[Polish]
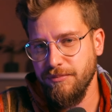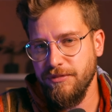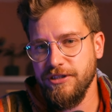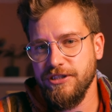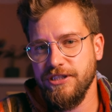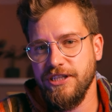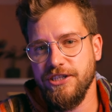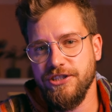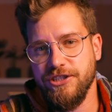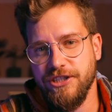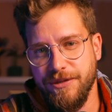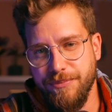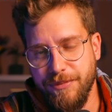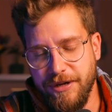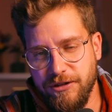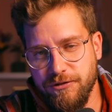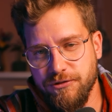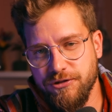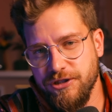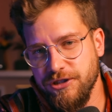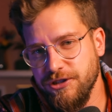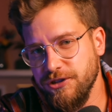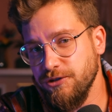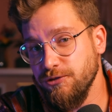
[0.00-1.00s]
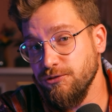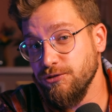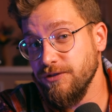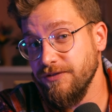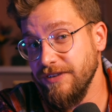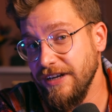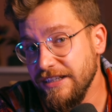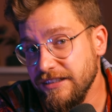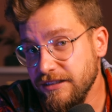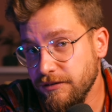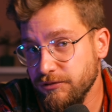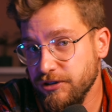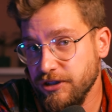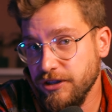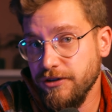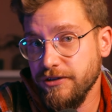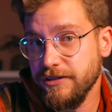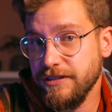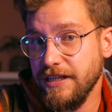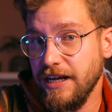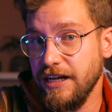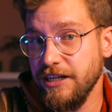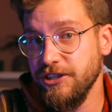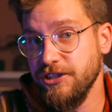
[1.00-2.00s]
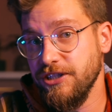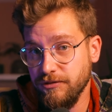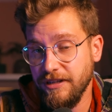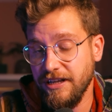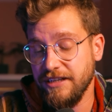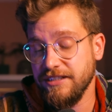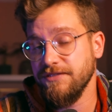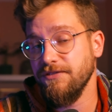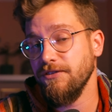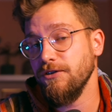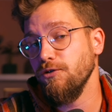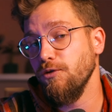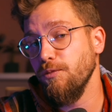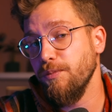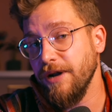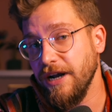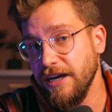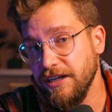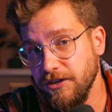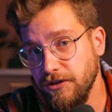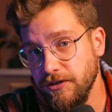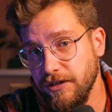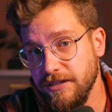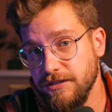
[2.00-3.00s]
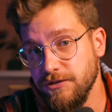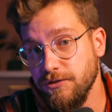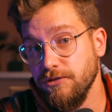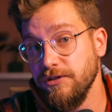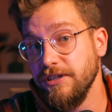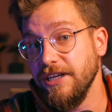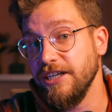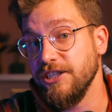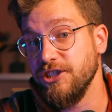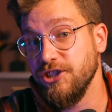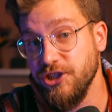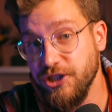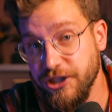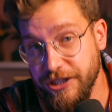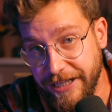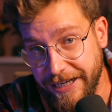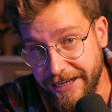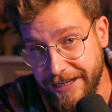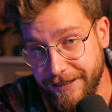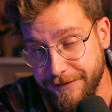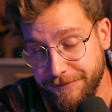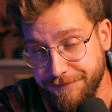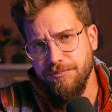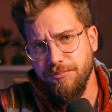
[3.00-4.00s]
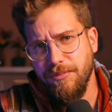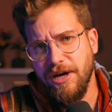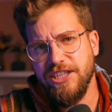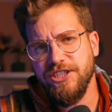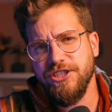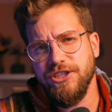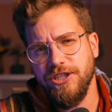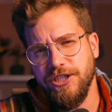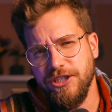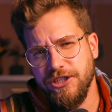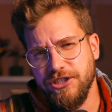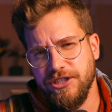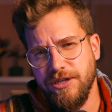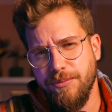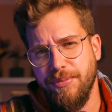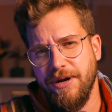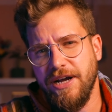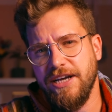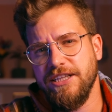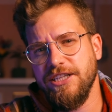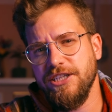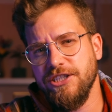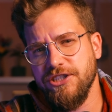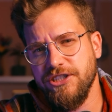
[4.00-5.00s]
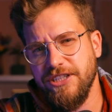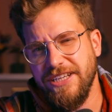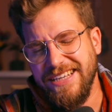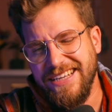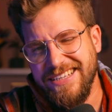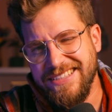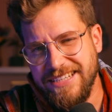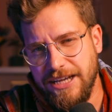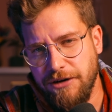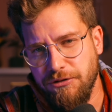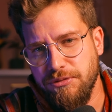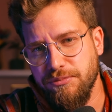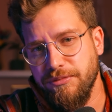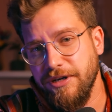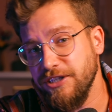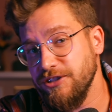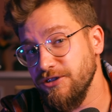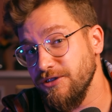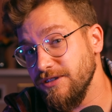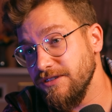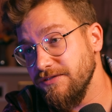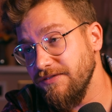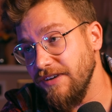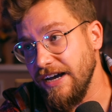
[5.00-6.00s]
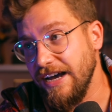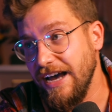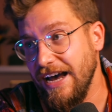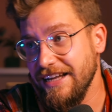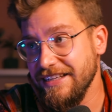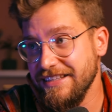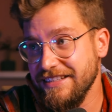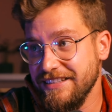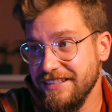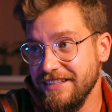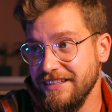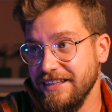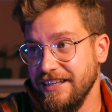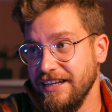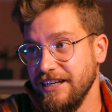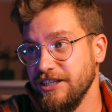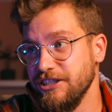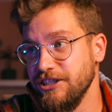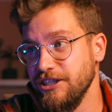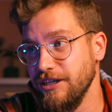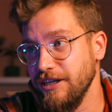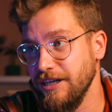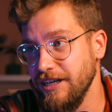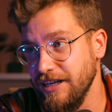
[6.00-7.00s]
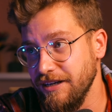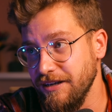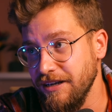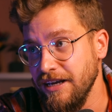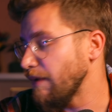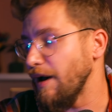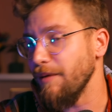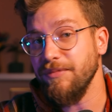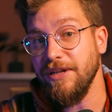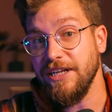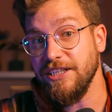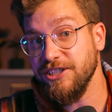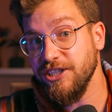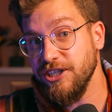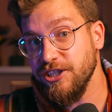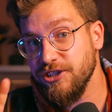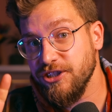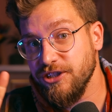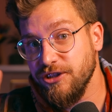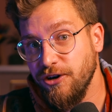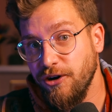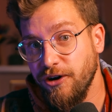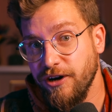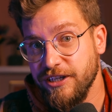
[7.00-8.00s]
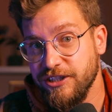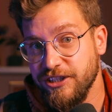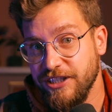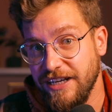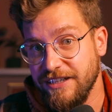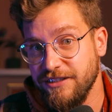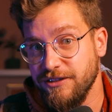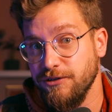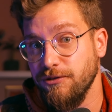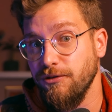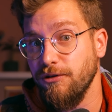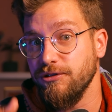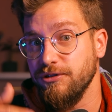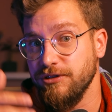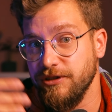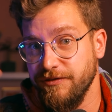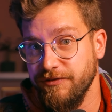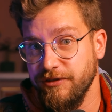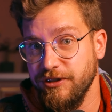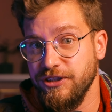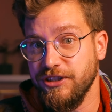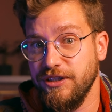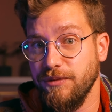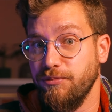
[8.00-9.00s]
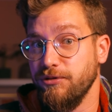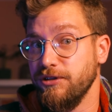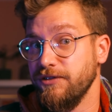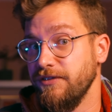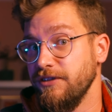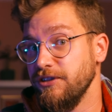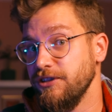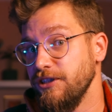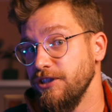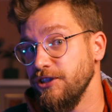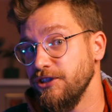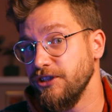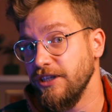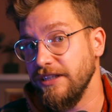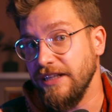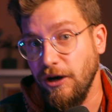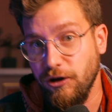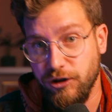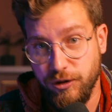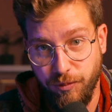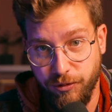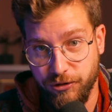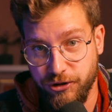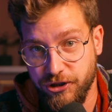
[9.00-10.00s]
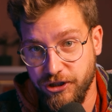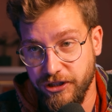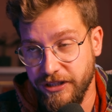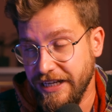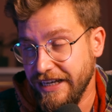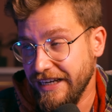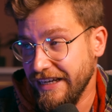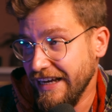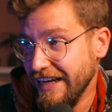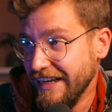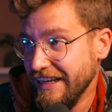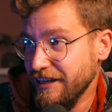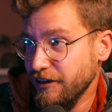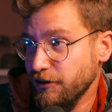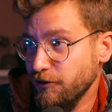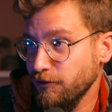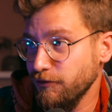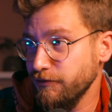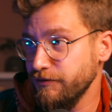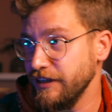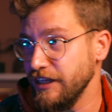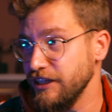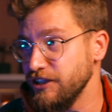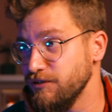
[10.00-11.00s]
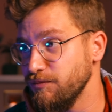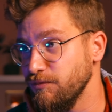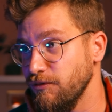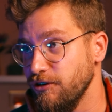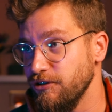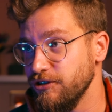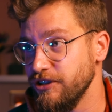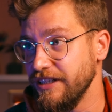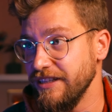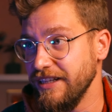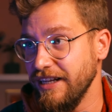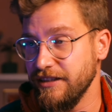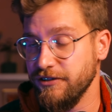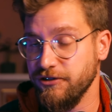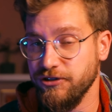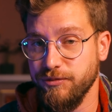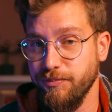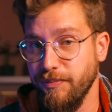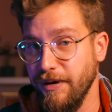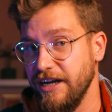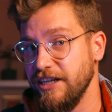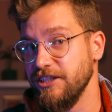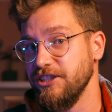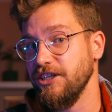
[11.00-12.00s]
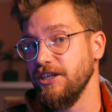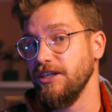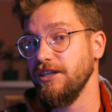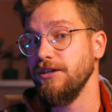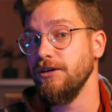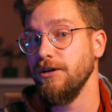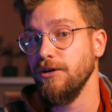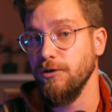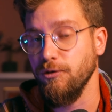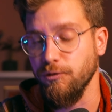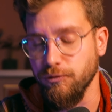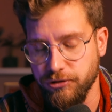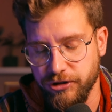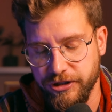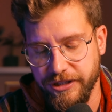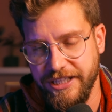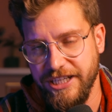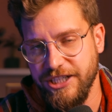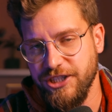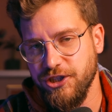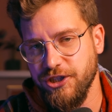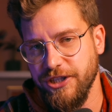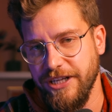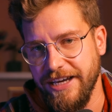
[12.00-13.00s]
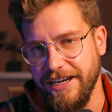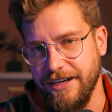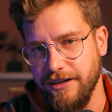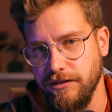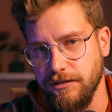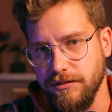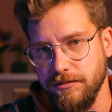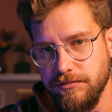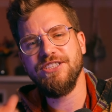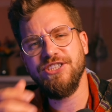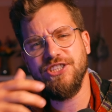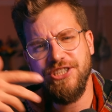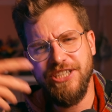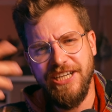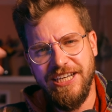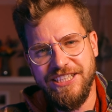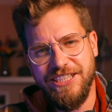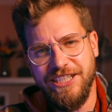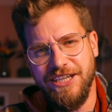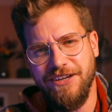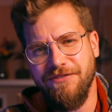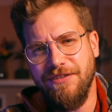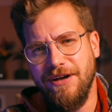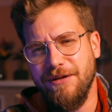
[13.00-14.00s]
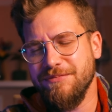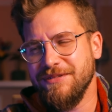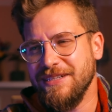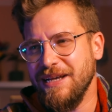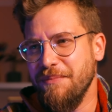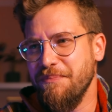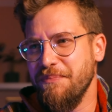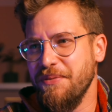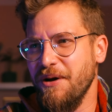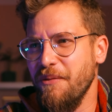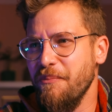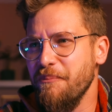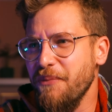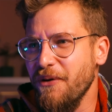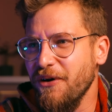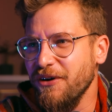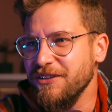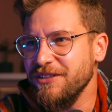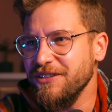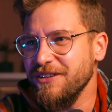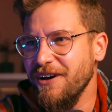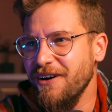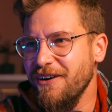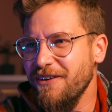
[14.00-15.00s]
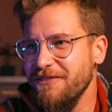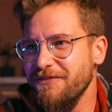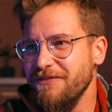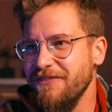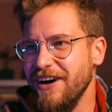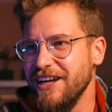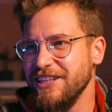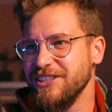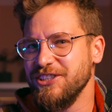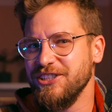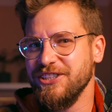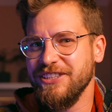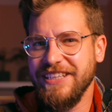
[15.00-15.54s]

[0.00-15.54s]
Myślę, że maturzyści już wiedzą, czy dostali się na swoje upragnione studia, czy nie. Macie jeszcze praktycznie niecały miesiąc wakacji, także mam nadzieję, że trochę czasu oczywiście poświęciliście na odpoczynek, jak i również może na coś bardziej użytecznego. Dzisiaj chciałem Wam zaproponować